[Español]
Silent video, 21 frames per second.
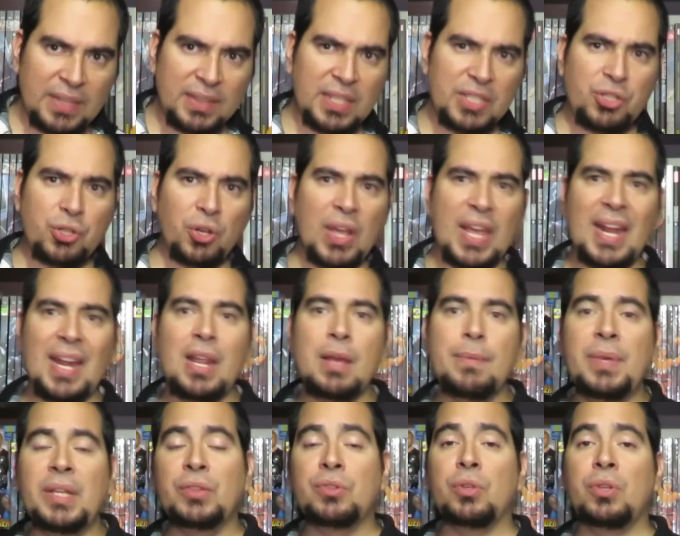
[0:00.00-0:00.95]
dicho
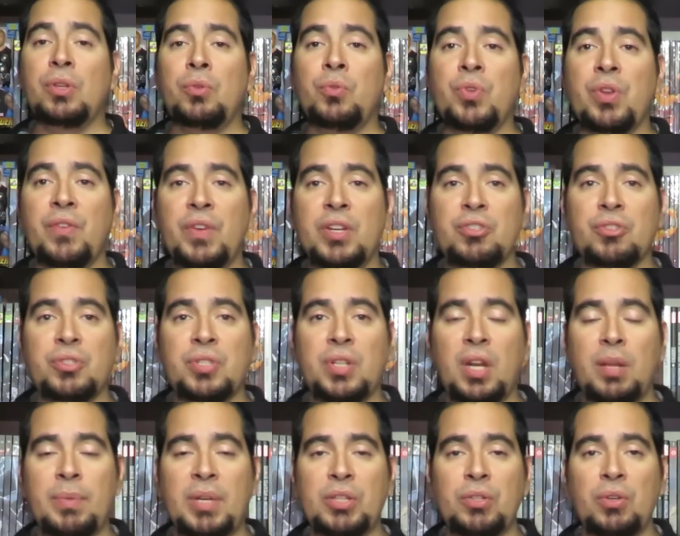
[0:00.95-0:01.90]
elemento del universo
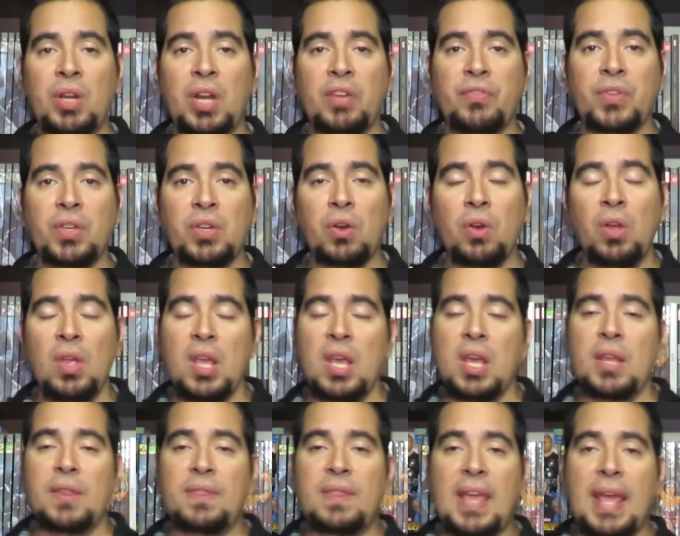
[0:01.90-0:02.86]
cinematográfico
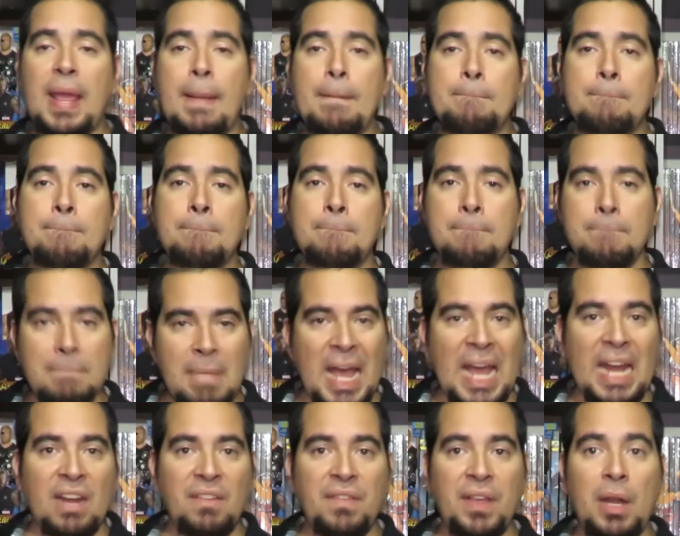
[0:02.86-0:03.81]
de
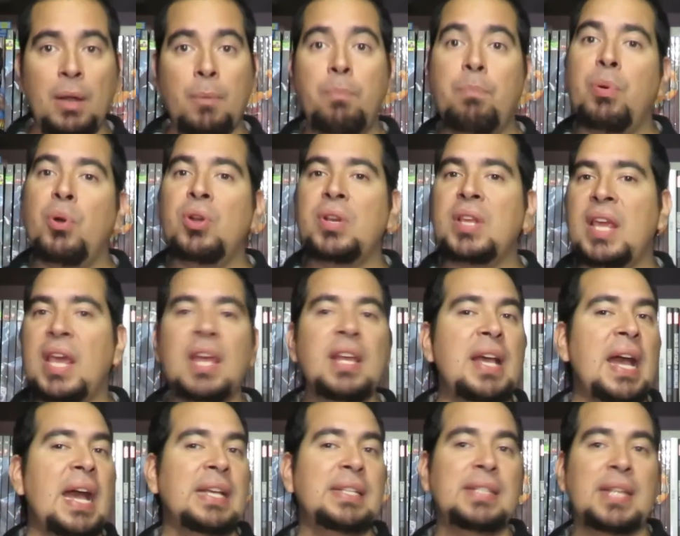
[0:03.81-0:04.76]
Marvel
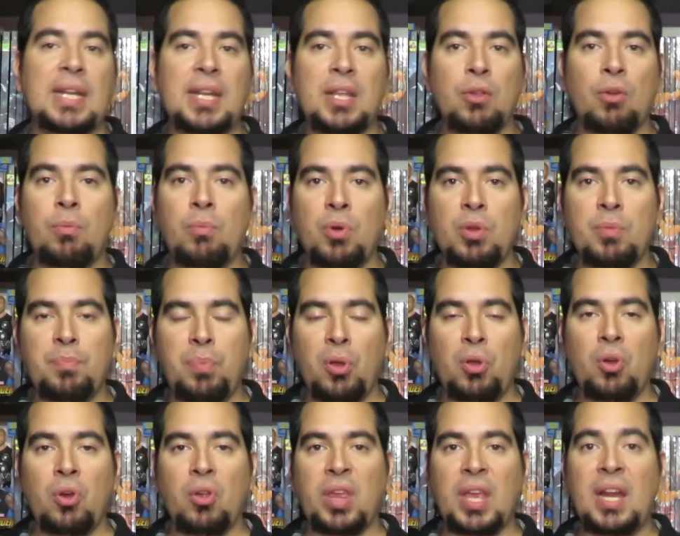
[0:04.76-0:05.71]
porque ha salido muy
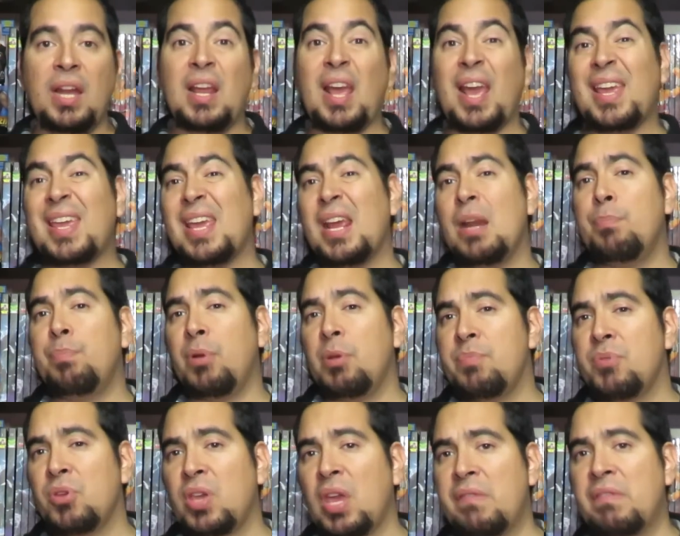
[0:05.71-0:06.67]
poco de él y el
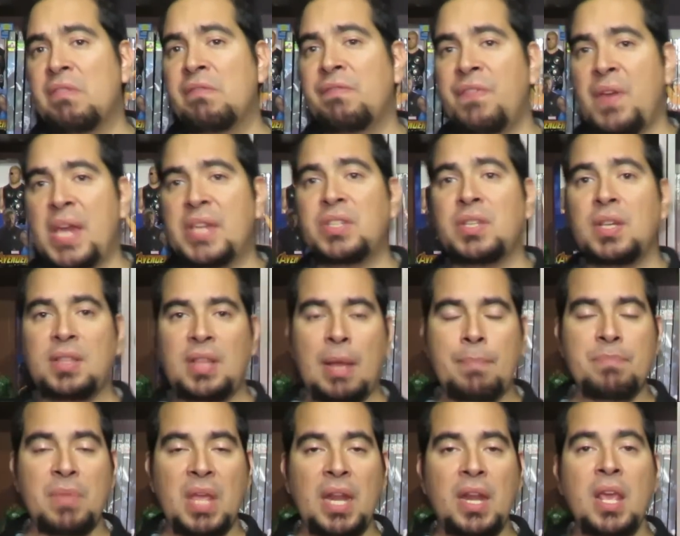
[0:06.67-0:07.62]
propio Kevin Feige
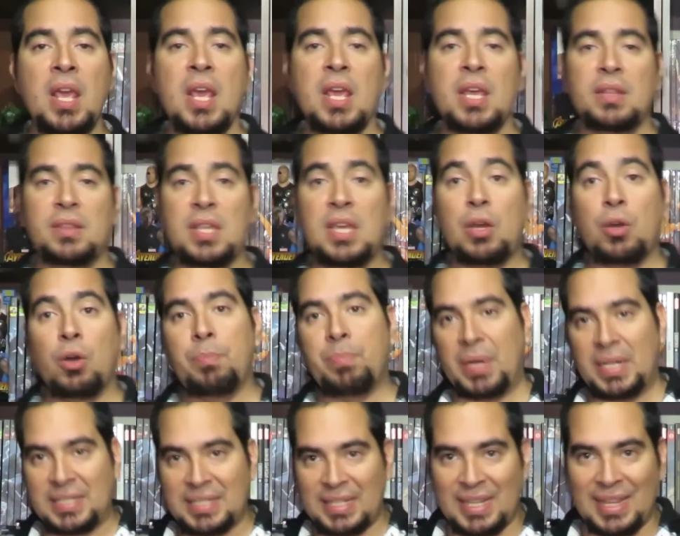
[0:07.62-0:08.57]
también dijo,
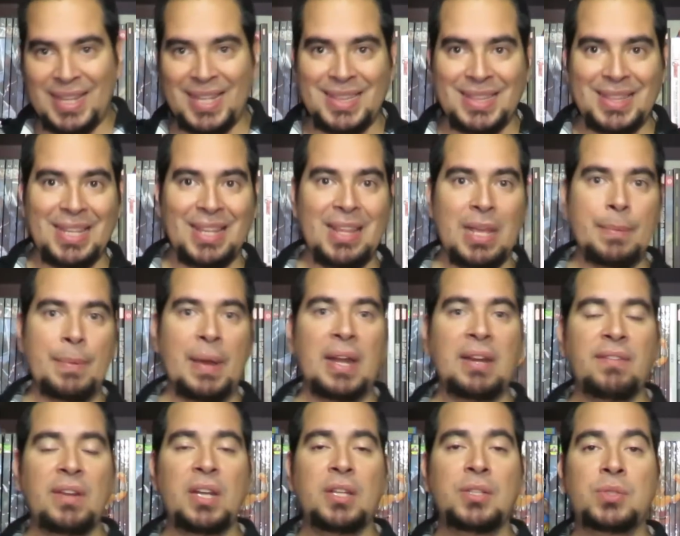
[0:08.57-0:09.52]
presidente de
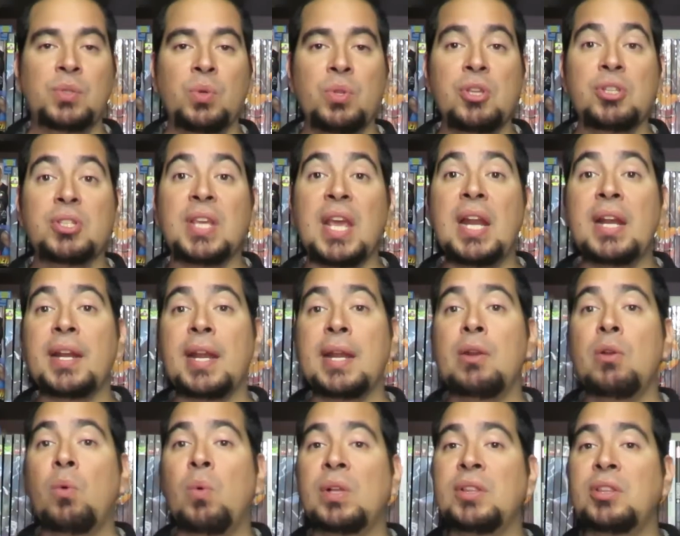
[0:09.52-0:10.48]
Marvel Studios, que el
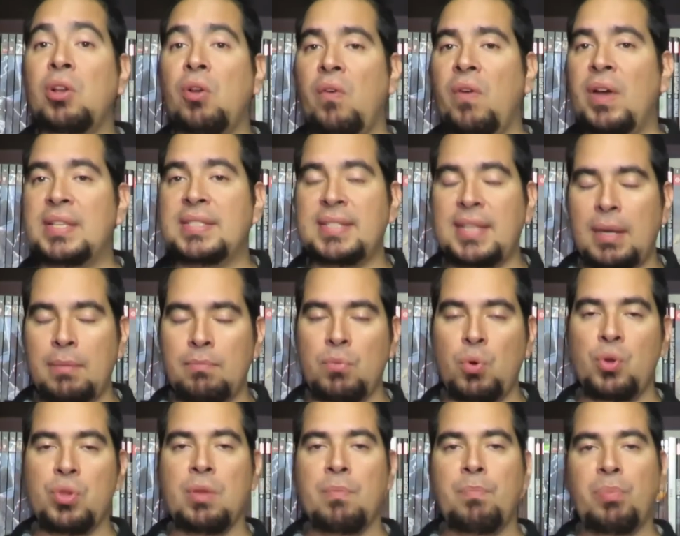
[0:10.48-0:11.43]
reino cuántico va a ser
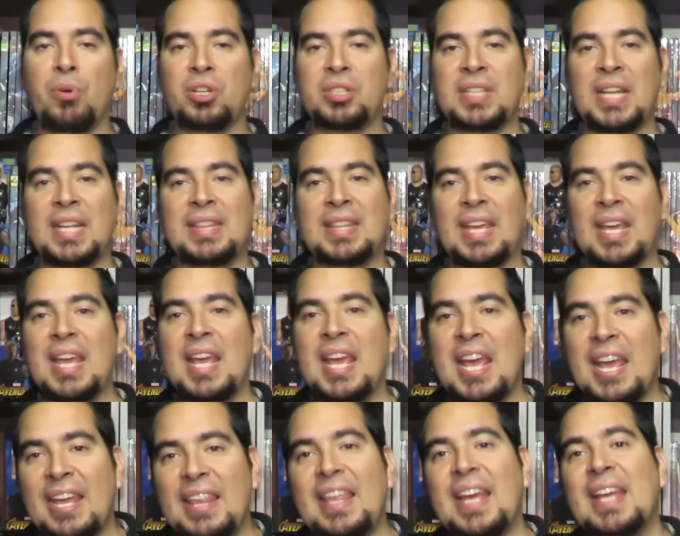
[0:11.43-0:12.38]
muy importante
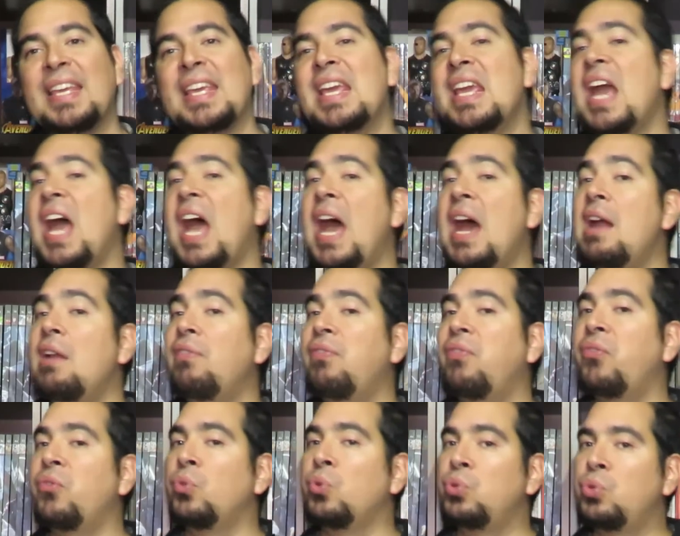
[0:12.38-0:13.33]
de aquí al
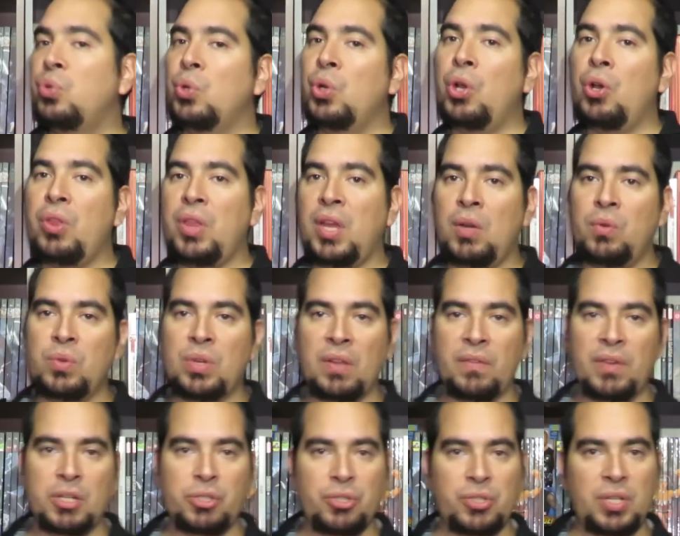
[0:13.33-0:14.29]
futuro del
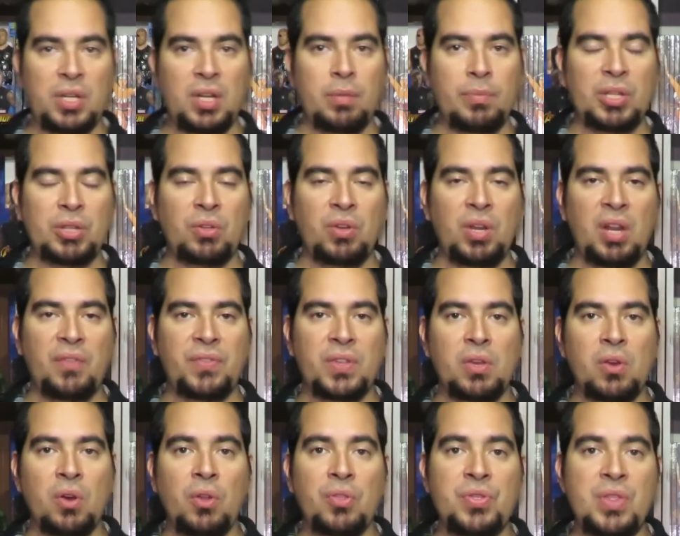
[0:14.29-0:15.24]
universo
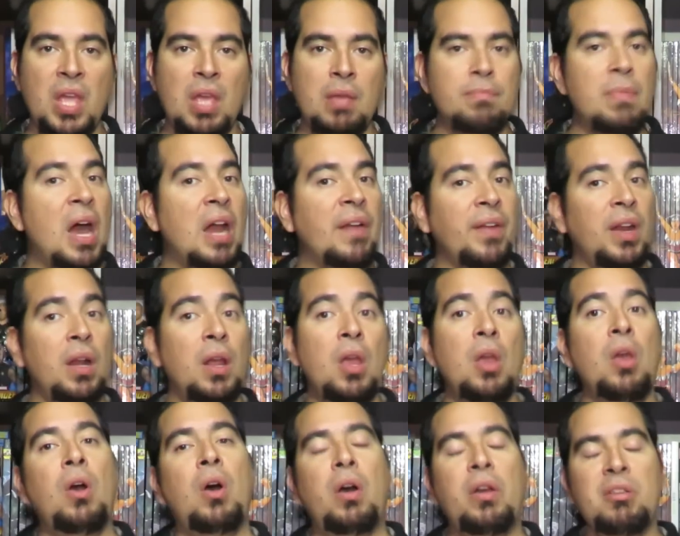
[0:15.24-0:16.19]
cinematográfico de Marvel.
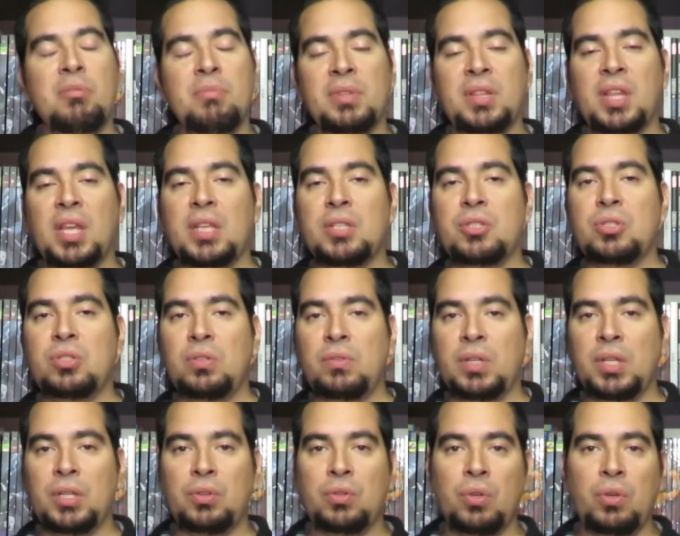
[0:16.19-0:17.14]
Obviamente
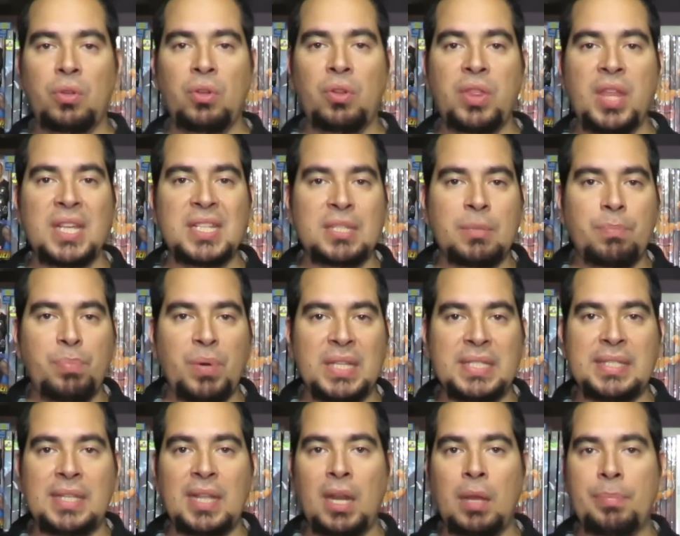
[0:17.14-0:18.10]
sobre todo
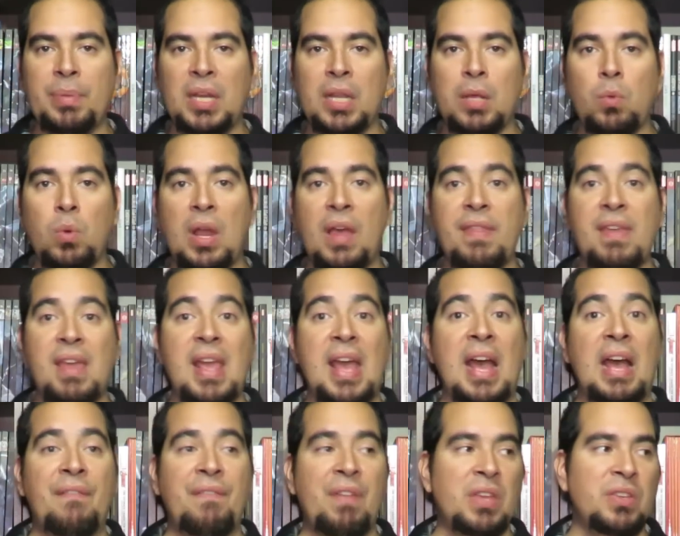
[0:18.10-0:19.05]
después de la película de
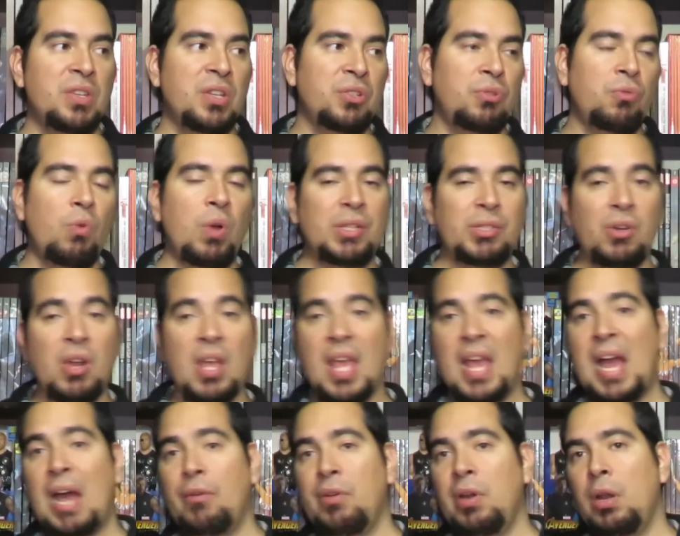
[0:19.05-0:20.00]
Avengers 4.
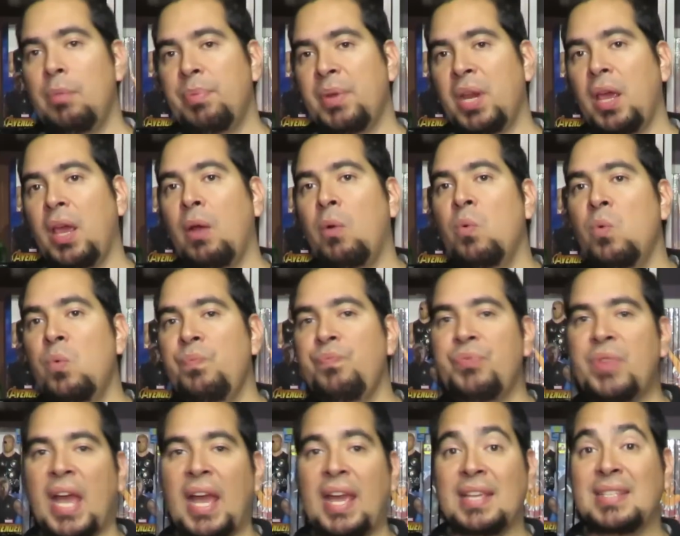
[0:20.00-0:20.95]
Ahora la
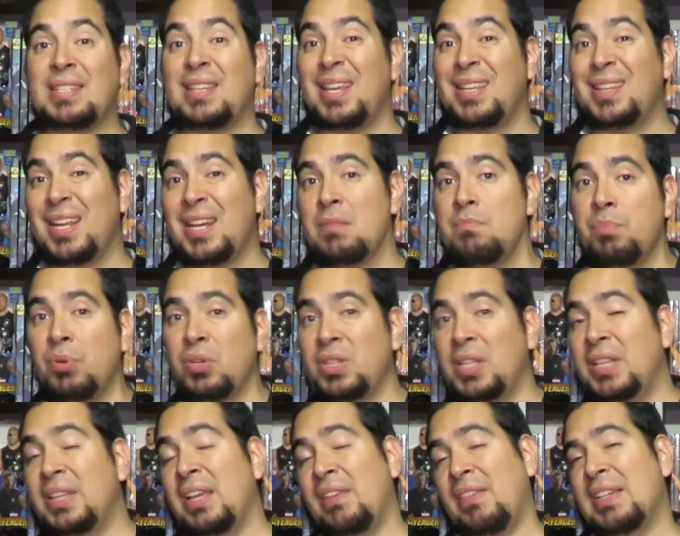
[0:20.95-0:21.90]
pregunta es, ¿qué tan
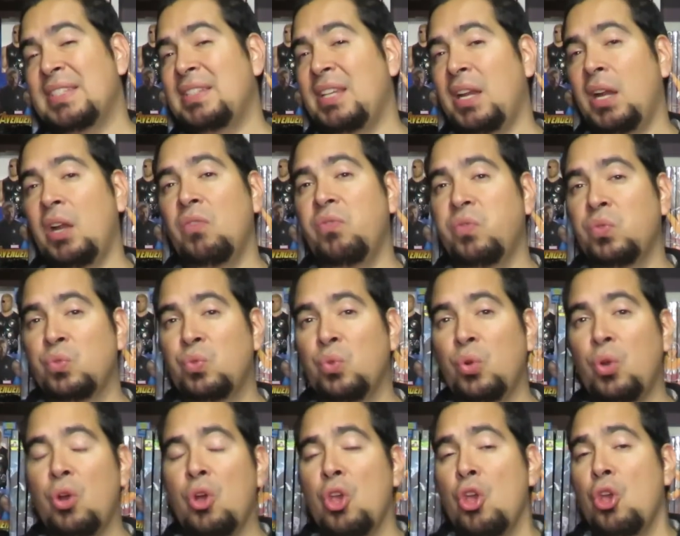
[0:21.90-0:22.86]
importante va a ser al
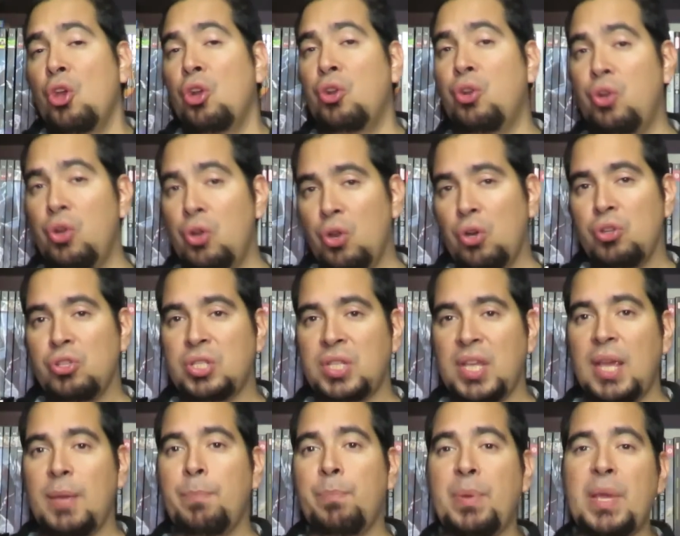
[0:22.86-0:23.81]
futuro? No lo
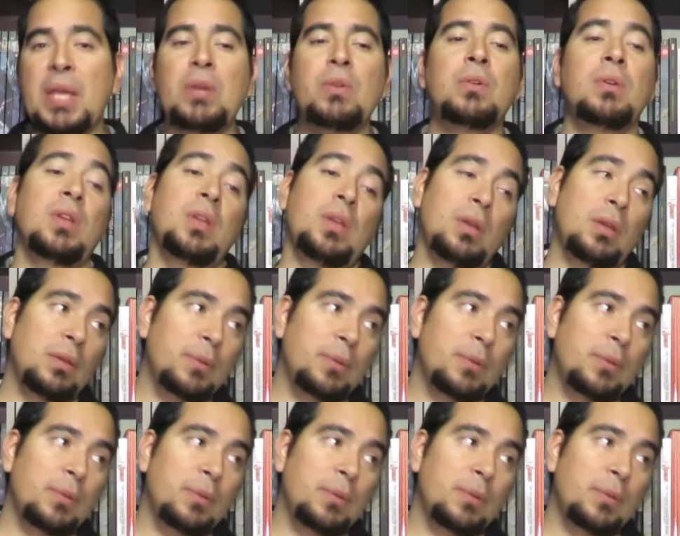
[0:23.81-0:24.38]
sé, pero